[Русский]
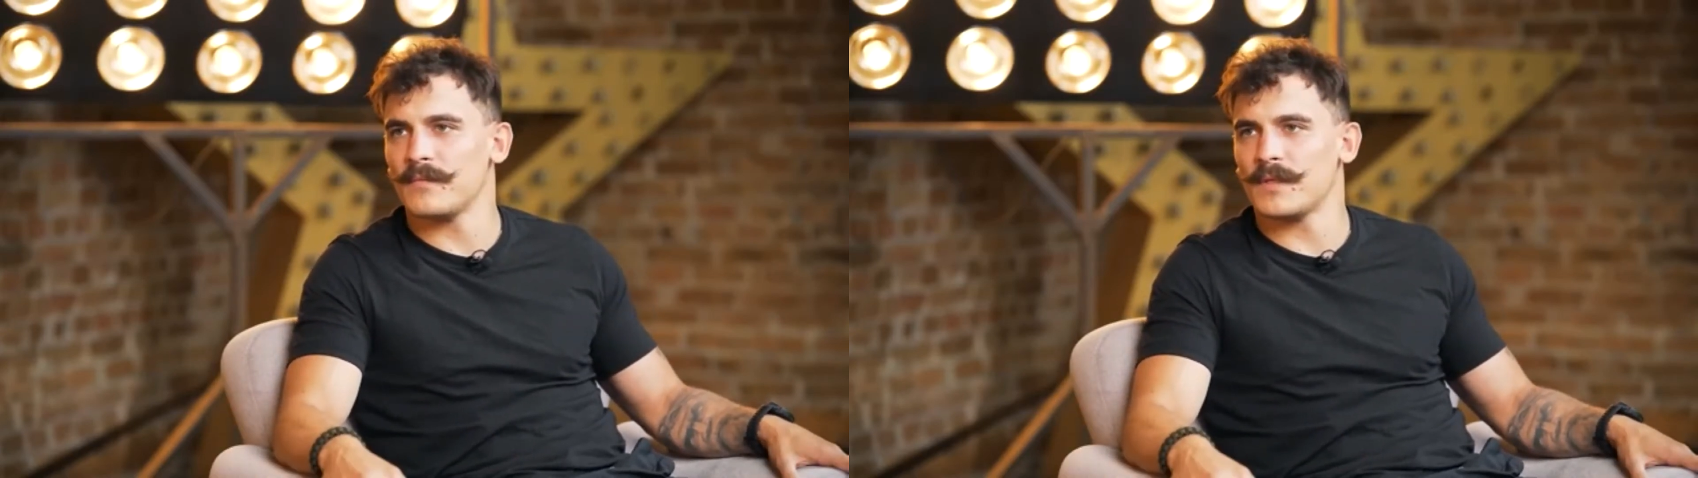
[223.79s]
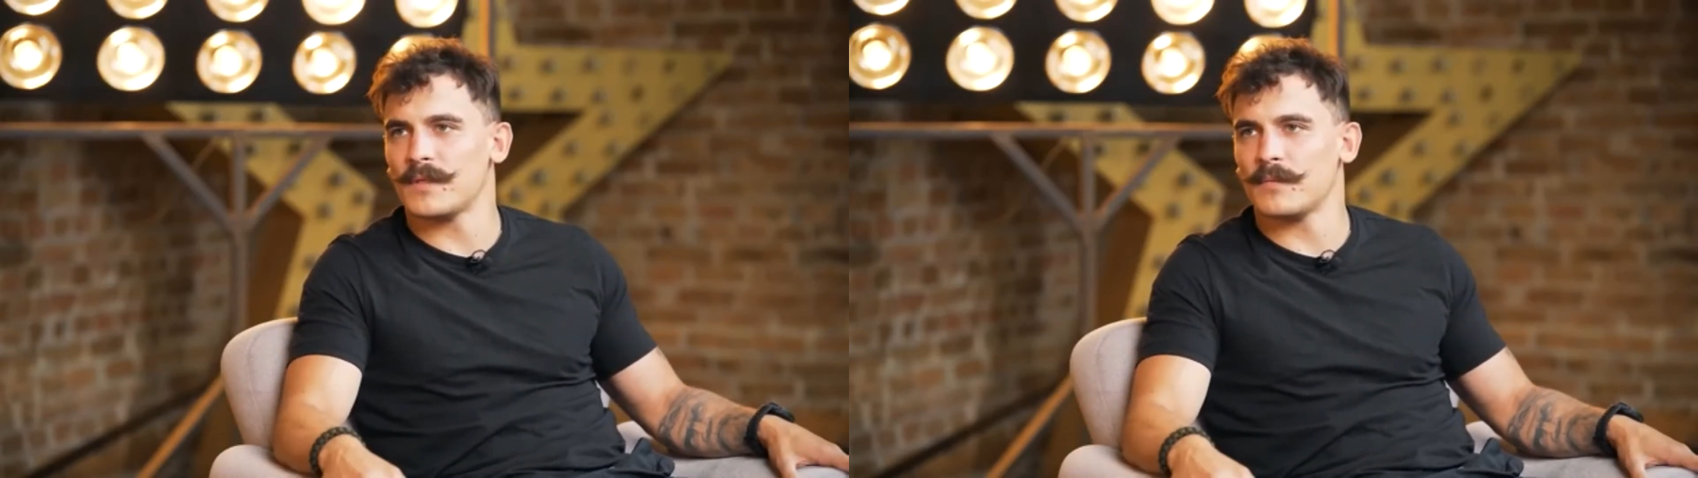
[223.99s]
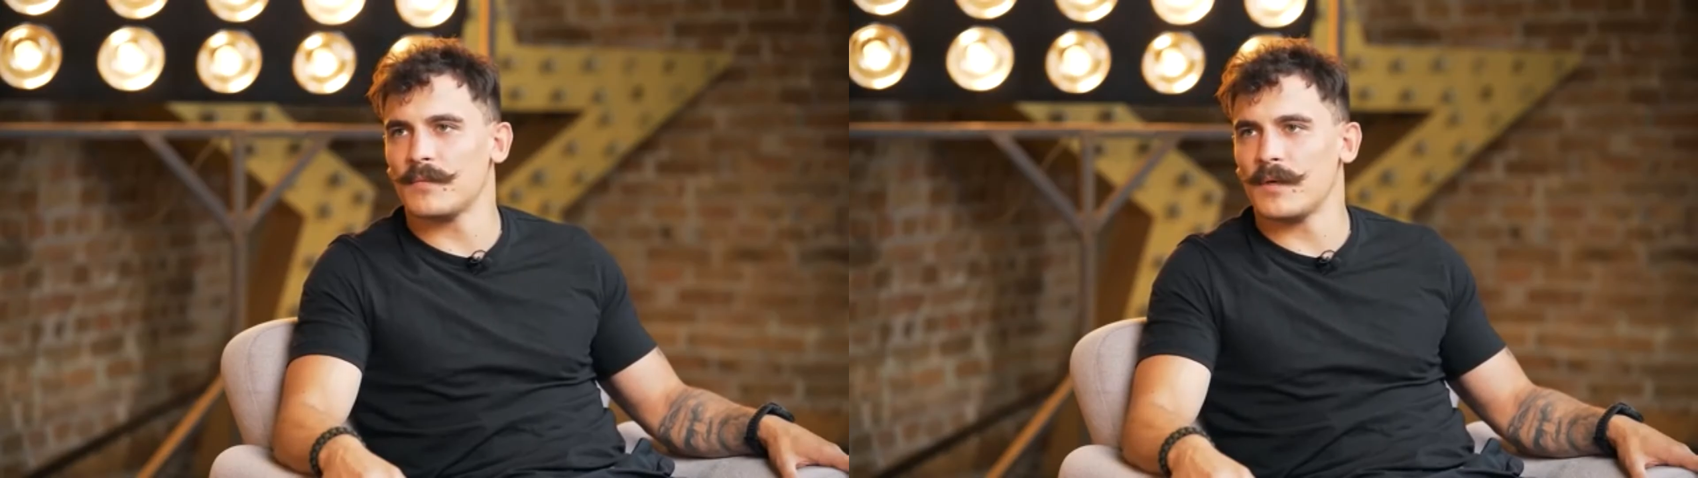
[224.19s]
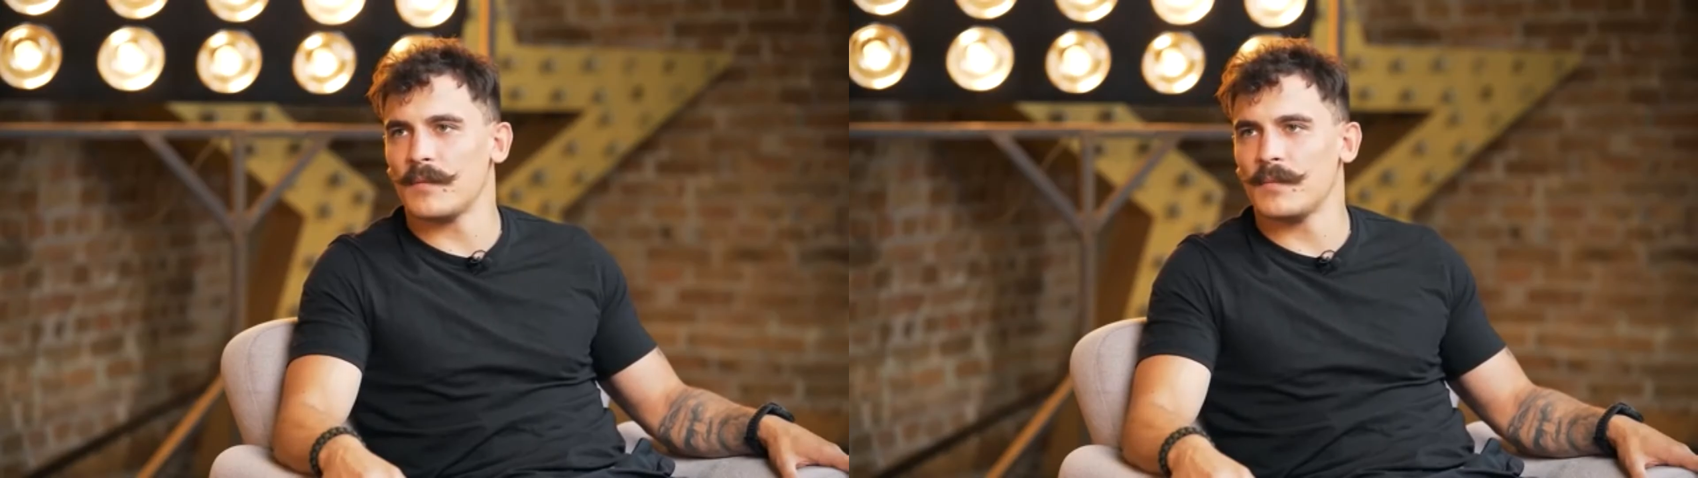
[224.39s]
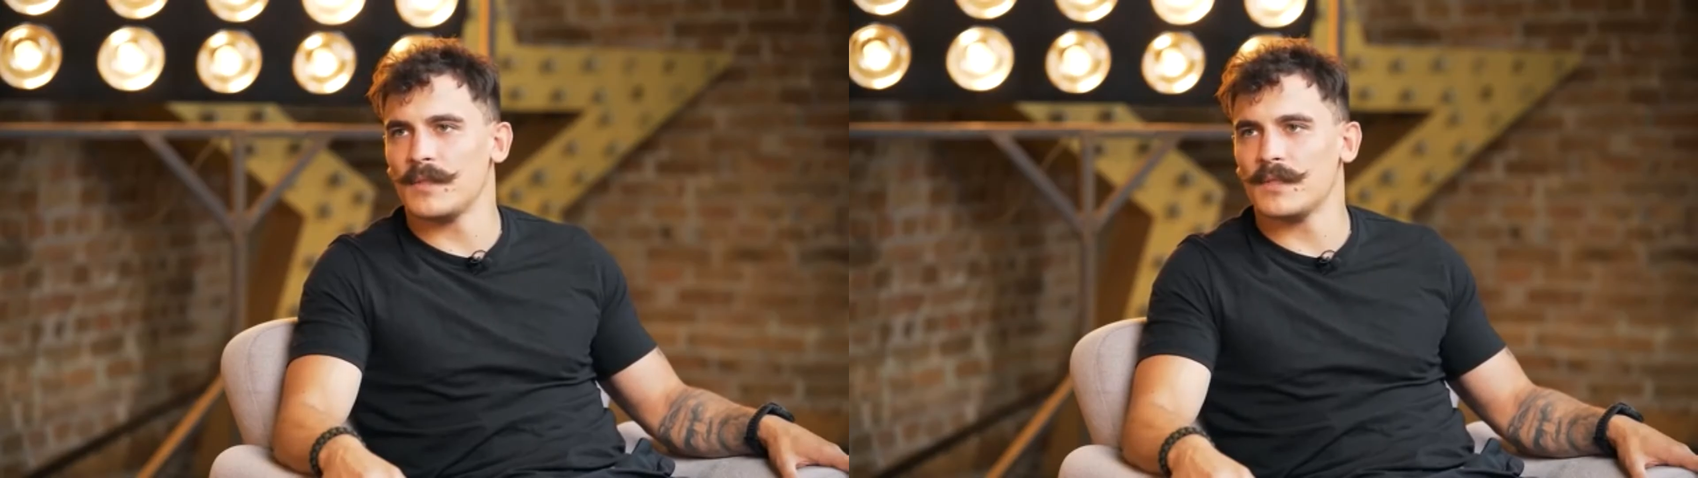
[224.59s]
Весь
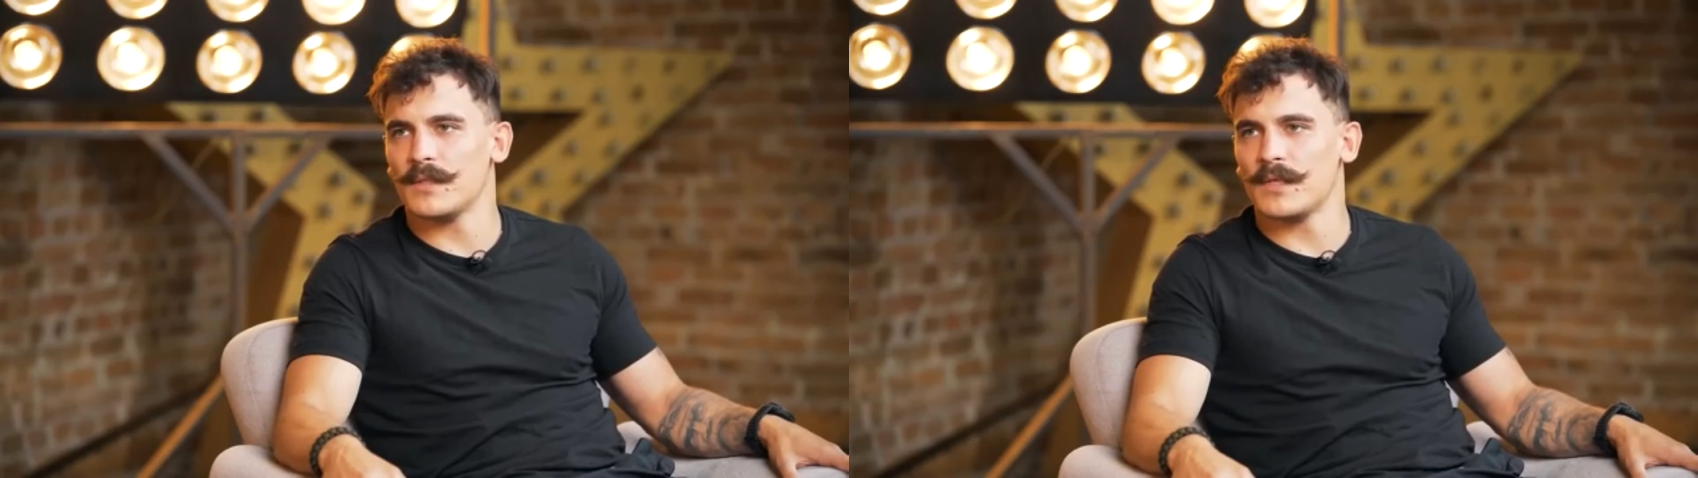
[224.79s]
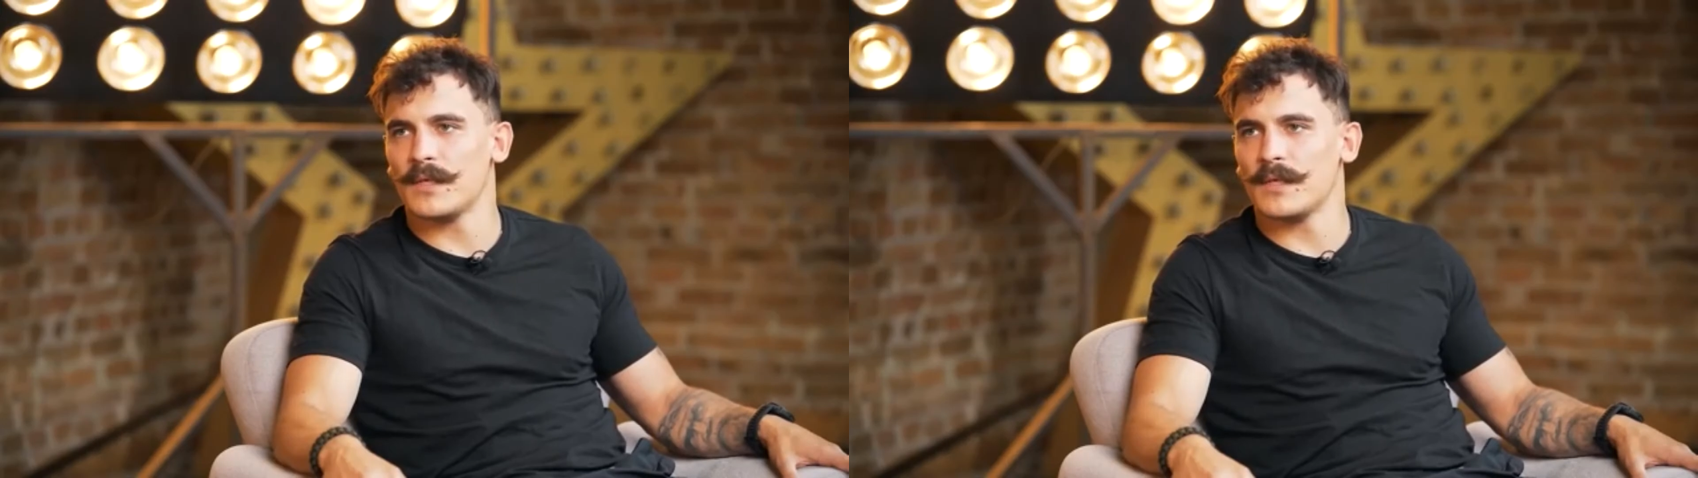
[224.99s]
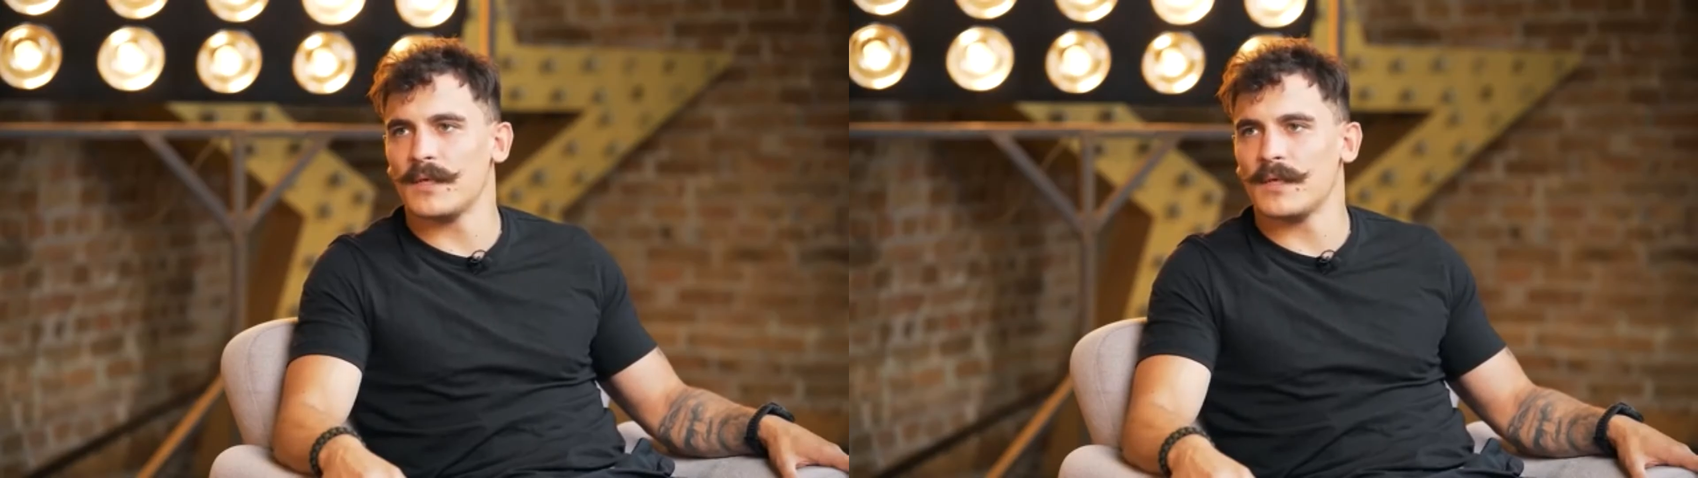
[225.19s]
обыденный день.